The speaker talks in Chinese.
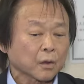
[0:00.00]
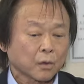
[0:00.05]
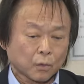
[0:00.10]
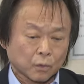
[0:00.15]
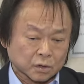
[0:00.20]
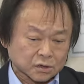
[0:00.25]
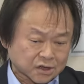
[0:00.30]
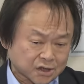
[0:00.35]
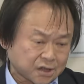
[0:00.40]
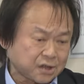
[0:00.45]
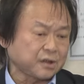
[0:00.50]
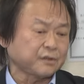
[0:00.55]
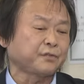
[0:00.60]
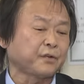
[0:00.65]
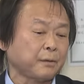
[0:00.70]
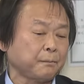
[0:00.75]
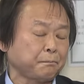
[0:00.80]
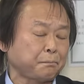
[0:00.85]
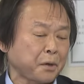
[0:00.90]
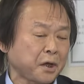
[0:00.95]
我七
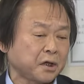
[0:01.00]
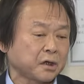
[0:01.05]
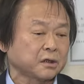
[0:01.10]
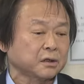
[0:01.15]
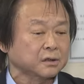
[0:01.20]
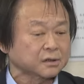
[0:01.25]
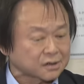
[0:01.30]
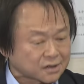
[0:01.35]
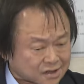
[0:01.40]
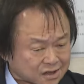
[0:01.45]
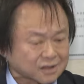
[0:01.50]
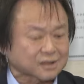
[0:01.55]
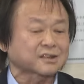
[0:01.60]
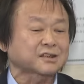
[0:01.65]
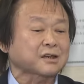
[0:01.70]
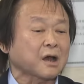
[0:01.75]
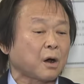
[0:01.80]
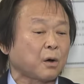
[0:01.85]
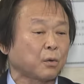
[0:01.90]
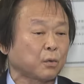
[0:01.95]
分配合，至
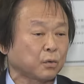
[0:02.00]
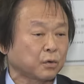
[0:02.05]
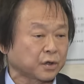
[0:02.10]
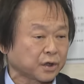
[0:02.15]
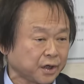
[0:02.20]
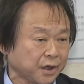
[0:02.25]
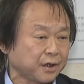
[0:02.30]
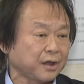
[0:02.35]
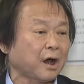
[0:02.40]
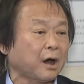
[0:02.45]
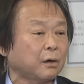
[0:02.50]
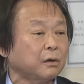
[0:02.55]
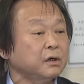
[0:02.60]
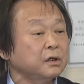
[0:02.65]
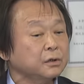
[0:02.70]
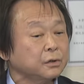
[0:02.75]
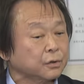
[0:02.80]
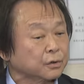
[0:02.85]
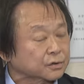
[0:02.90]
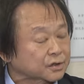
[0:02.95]
少我也要
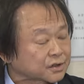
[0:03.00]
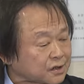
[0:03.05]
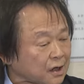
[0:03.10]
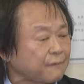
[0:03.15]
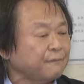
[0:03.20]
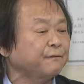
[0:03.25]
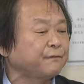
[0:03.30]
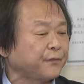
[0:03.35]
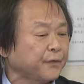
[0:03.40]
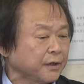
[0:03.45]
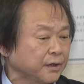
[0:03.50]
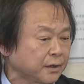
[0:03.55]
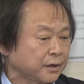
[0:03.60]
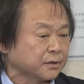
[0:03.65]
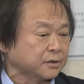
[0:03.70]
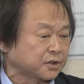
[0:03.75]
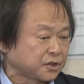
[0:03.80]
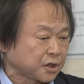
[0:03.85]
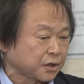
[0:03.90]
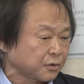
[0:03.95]
有三分
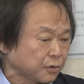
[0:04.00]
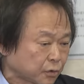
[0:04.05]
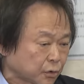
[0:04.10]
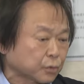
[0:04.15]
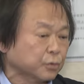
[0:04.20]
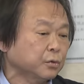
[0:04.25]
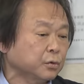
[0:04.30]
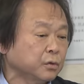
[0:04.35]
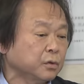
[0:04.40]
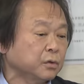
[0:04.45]
的监督。